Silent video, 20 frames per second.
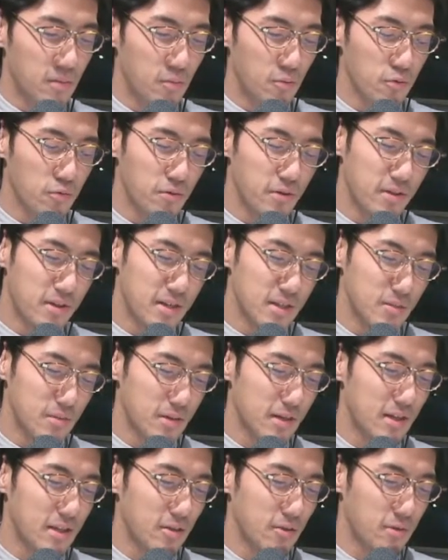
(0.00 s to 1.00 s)
れで元ネタ初
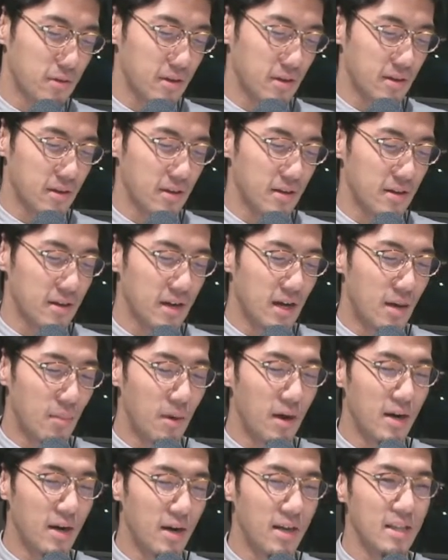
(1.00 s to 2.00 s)
めて聞いた時あ
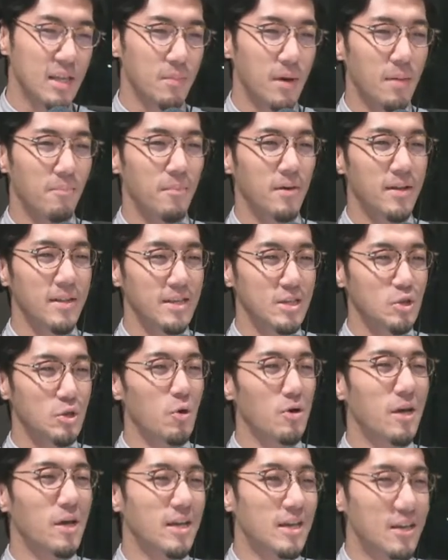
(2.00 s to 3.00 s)
まりにまんまで
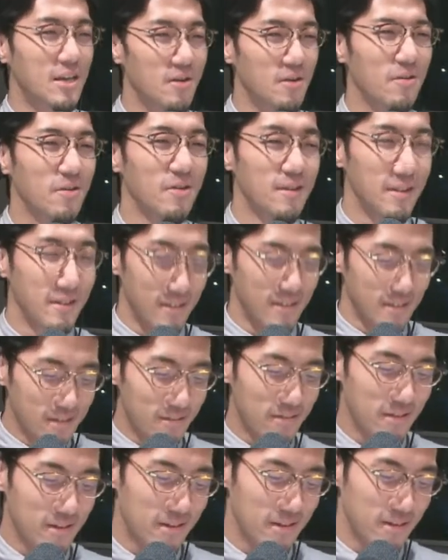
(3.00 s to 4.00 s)
衝撃をそうそうそう
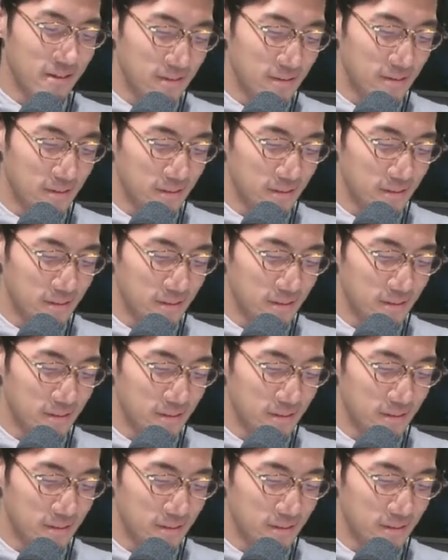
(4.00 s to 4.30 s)
受けた